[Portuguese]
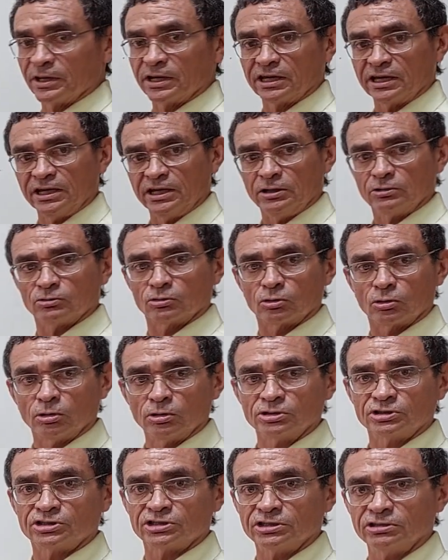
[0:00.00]
pequeno
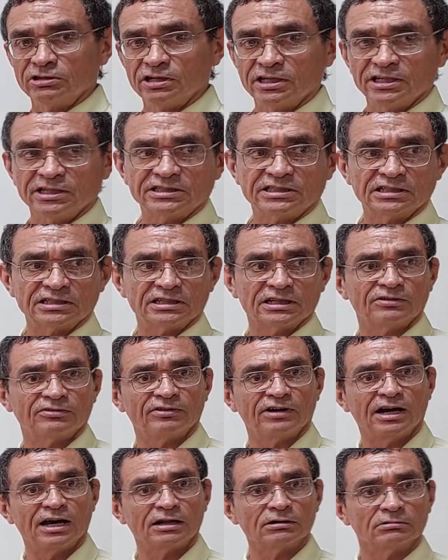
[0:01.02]
contínua nesse
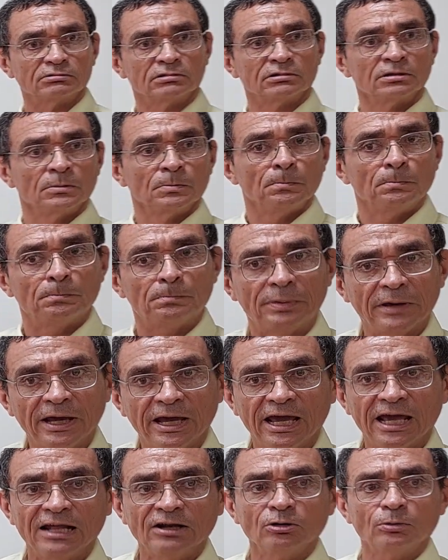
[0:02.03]
intervalo,
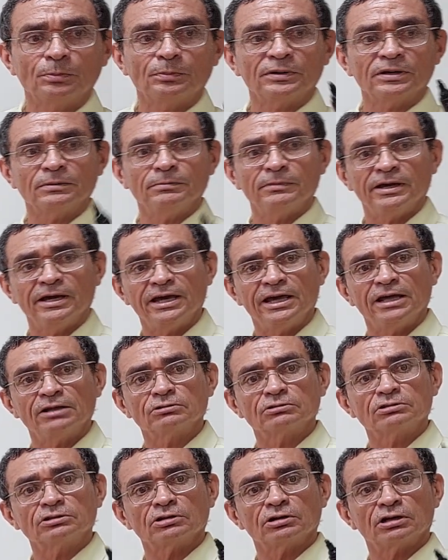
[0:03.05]
pelo
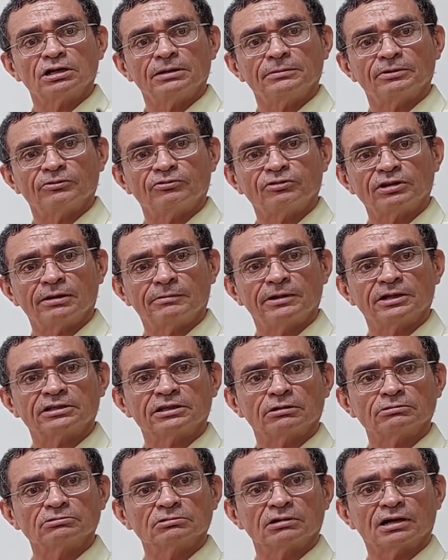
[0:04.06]
primeiro teorema
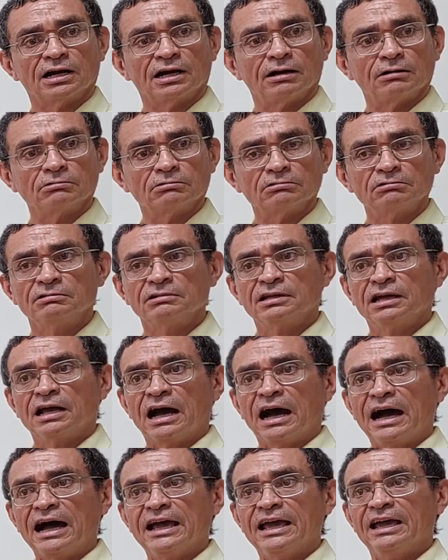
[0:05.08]
fundamental do cálculo,
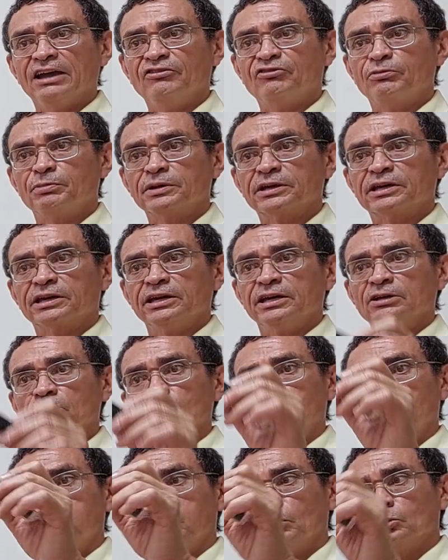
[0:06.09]
a f
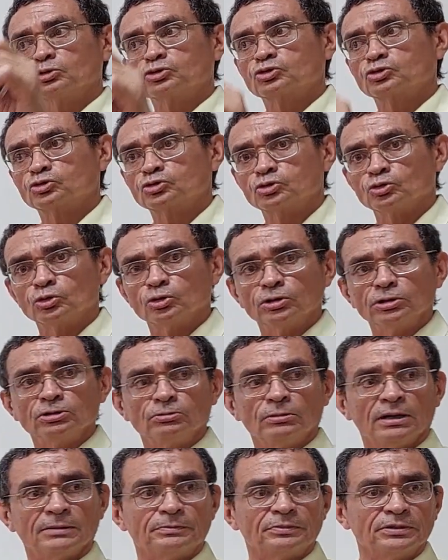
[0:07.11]
pequeno
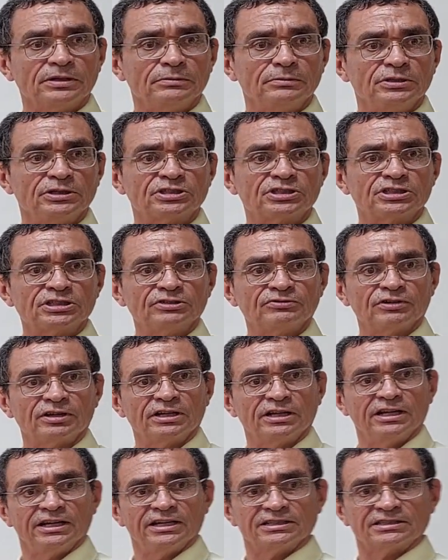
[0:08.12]
possui uma
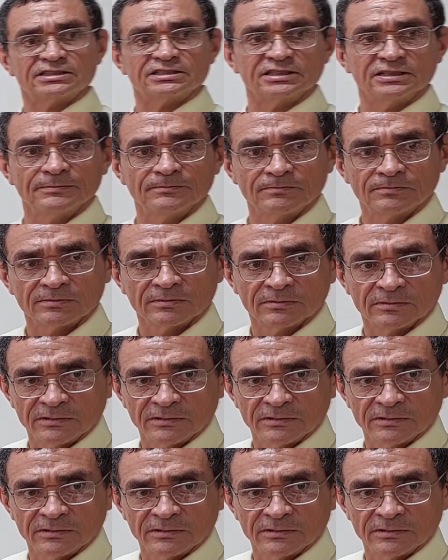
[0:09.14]
primitiva nesse